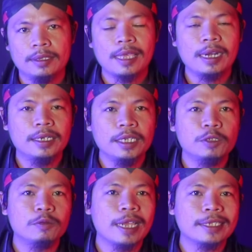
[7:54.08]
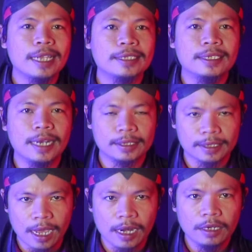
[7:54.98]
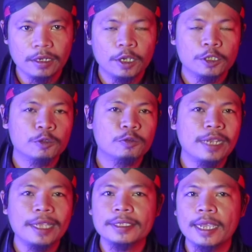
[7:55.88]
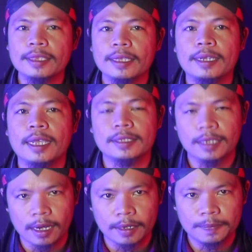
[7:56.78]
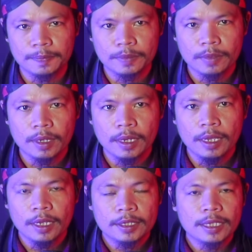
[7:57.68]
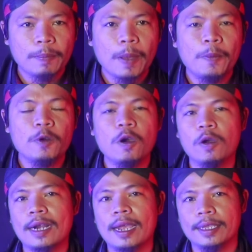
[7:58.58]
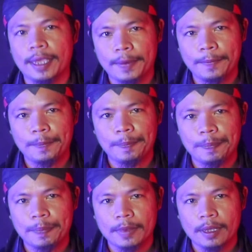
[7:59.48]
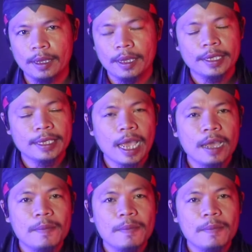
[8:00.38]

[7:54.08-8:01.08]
Tadi sudah saya jelaskan, sudah saya tegaskan. Siapapun orangnya yang